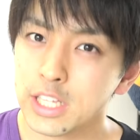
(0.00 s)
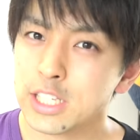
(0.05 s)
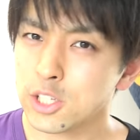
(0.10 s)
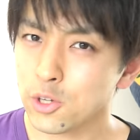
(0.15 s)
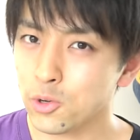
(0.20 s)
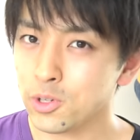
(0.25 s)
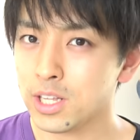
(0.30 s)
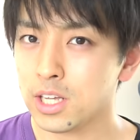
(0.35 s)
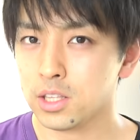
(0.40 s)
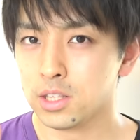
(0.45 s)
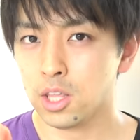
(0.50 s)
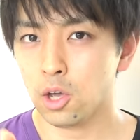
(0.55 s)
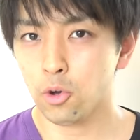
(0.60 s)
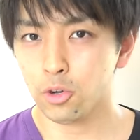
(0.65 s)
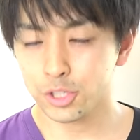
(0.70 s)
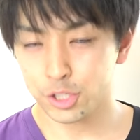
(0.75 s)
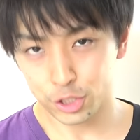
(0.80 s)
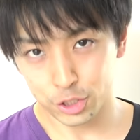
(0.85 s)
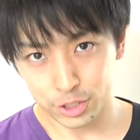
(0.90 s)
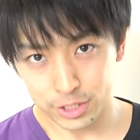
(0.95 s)
で、そうなって
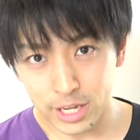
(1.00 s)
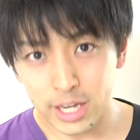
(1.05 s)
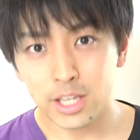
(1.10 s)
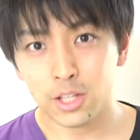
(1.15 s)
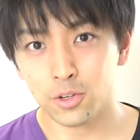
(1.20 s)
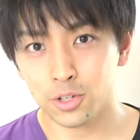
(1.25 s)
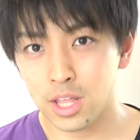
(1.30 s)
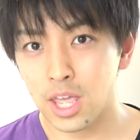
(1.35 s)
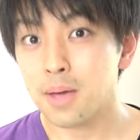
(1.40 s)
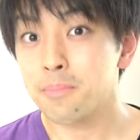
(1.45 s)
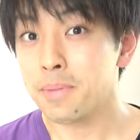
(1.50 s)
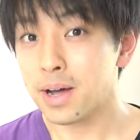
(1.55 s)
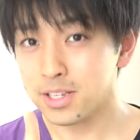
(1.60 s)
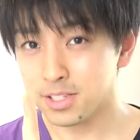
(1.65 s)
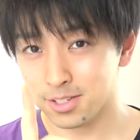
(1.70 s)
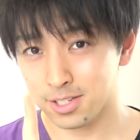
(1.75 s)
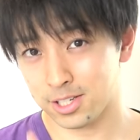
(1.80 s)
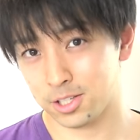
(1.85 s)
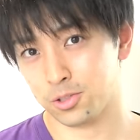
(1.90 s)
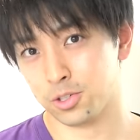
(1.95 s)
ほしくないので、ま
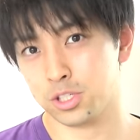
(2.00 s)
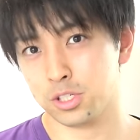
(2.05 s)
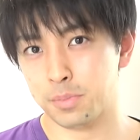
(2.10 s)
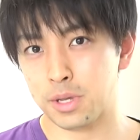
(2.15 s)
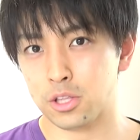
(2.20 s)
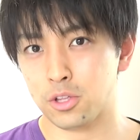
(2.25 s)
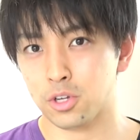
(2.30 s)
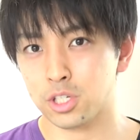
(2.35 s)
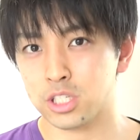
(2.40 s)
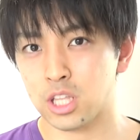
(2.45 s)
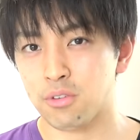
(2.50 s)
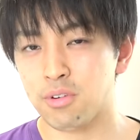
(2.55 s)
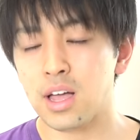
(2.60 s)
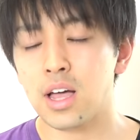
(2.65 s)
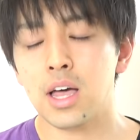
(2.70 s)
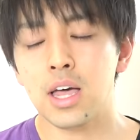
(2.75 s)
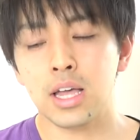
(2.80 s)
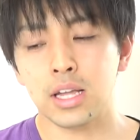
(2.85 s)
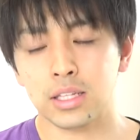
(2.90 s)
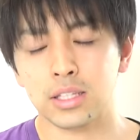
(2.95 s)
ず1つ目として
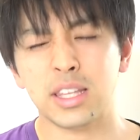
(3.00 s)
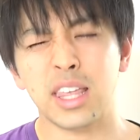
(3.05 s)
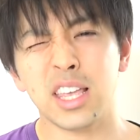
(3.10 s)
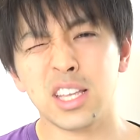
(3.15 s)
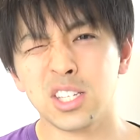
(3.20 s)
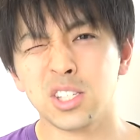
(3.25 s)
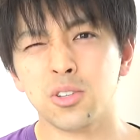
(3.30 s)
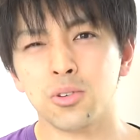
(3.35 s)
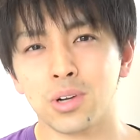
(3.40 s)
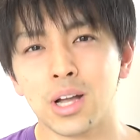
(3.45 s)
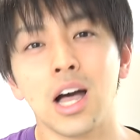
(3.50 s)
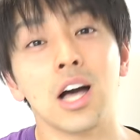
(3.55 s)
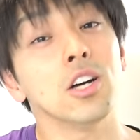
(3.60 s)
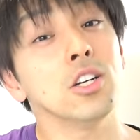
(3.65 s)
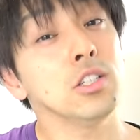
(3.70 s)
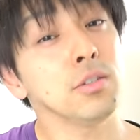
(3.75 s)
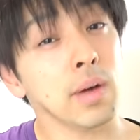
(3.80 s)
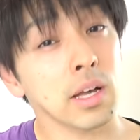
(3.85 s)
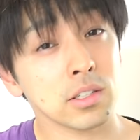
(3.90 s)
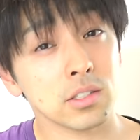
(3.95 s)
は、テストが
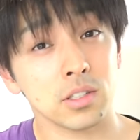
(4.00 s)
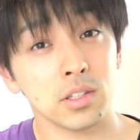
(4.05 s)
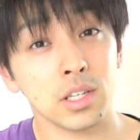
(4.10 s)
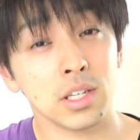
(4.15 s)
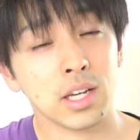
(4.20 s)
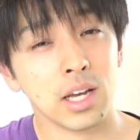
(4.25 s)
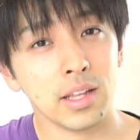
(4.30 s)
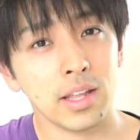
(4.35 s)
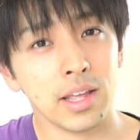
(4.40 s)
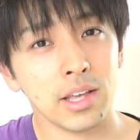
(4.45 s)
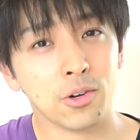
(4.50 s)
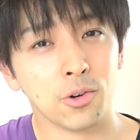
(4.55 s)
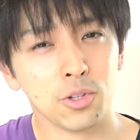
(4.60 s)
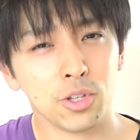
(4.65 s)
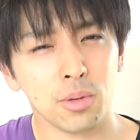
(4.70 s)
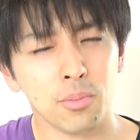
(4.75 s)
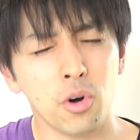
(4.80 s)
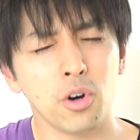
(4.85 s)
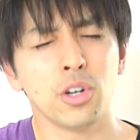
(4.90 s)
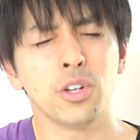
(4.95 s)
うまくいかないこ
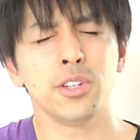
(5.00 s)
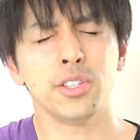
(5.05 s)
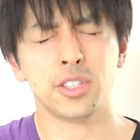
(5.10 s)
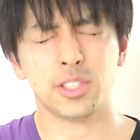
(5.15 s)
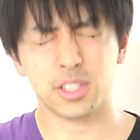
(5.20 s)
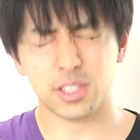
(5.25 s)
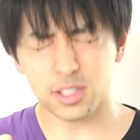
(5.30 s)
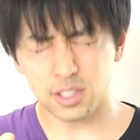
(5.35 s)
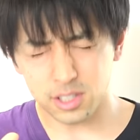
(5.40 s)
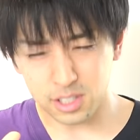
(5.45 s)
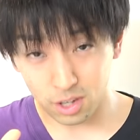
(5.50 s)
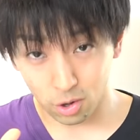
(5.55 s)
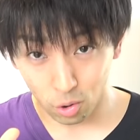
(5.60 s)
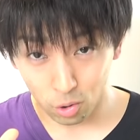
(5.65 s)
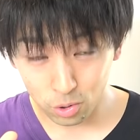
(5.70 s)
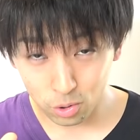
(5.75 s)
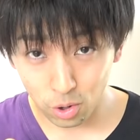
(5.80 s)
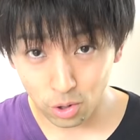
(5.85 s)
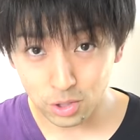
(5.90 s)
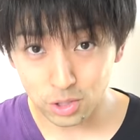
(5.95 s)
とも普通に
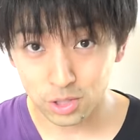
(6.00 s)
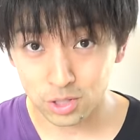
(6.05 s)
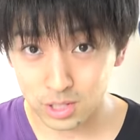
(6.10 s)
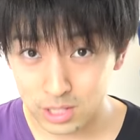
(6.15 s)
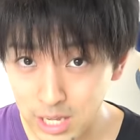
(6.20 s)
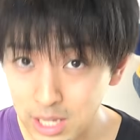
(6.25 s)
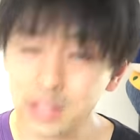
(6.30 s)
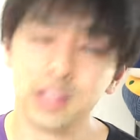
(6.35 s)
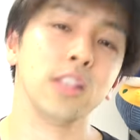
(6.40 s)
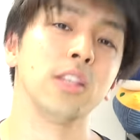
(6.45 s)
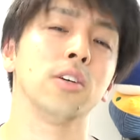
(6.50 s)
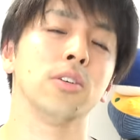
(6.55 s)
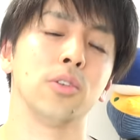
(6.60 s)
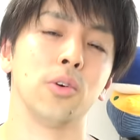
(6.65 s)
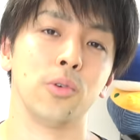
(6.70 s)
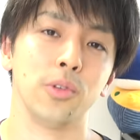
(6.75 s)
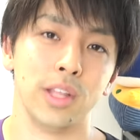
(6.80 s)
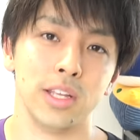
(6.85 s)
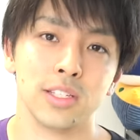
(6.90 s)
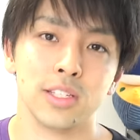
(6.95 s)
起こるんだっていう
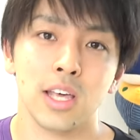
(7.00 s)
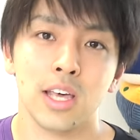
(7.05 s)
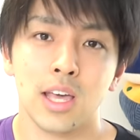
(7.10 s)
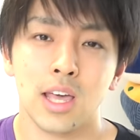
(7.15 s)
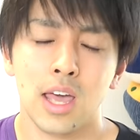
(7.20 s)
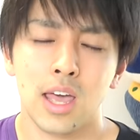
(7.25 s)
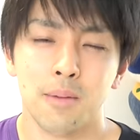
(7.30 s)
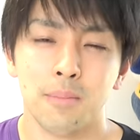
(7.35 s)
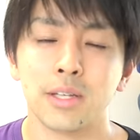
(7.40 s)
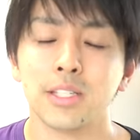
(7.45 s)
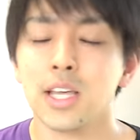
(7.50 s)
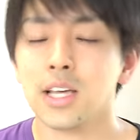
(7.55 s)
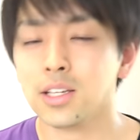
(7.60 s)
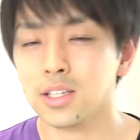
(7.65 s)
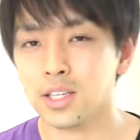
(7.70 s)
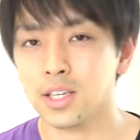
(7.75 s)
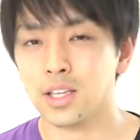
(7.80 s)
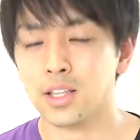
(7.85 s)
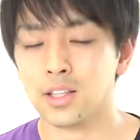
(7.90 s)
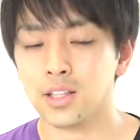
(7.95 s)
とこです。まあ、さっ
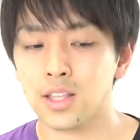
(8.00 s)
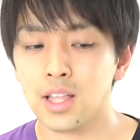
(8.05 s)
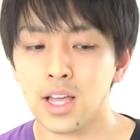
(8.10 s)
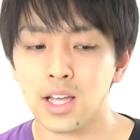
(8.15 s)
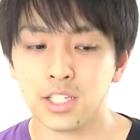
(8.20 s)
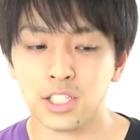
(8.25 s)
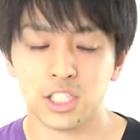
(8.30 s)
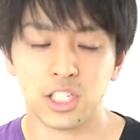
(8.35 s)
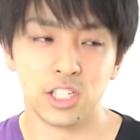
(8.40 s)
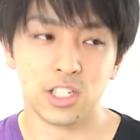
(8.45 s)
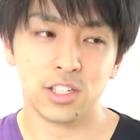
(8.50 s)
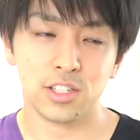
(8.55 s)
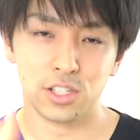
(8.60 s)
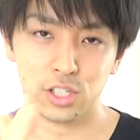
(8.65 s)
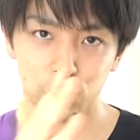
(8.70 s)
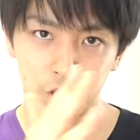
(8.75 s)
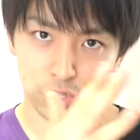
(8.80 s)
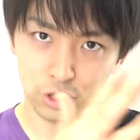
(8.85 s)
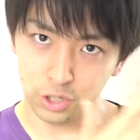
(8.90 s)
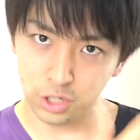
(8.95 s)
き言った新
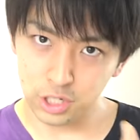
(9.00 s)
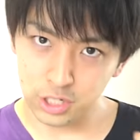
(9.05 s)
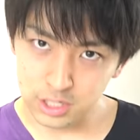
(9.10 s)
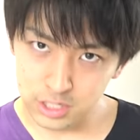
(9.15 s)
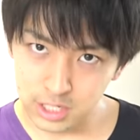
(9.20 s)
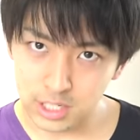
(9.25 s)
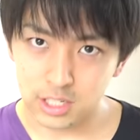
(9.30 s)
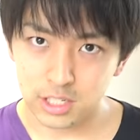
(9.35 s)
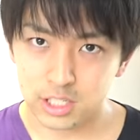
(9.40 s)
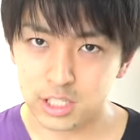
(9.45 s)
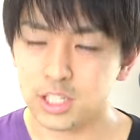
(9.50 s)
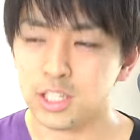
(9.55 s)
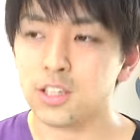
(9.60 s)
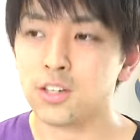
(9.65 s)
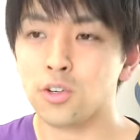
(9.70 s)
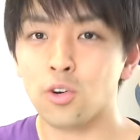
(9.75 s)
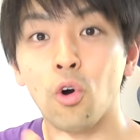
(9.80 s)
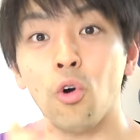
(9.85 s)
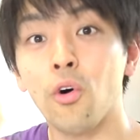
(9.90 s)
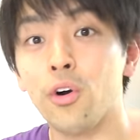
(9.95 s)
中1、
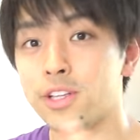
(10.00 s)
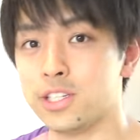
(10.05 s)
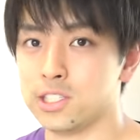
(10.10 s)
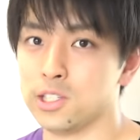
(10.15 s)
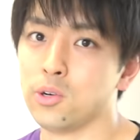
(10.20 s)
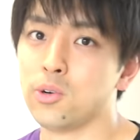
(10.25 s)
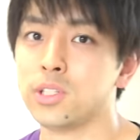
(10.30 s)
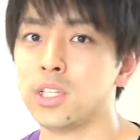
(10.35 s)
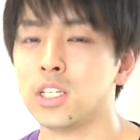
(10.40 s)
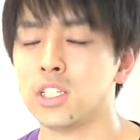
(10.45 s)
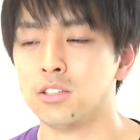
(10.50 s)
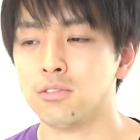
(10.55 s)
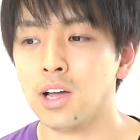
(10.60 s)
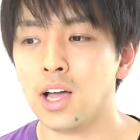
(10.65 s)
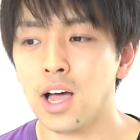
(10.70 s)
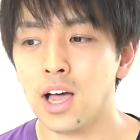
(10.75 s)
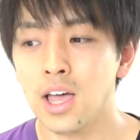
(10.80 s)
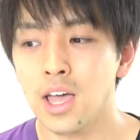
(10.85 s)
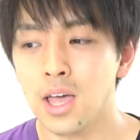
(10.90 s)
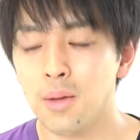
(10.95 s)
新高1の子たちは、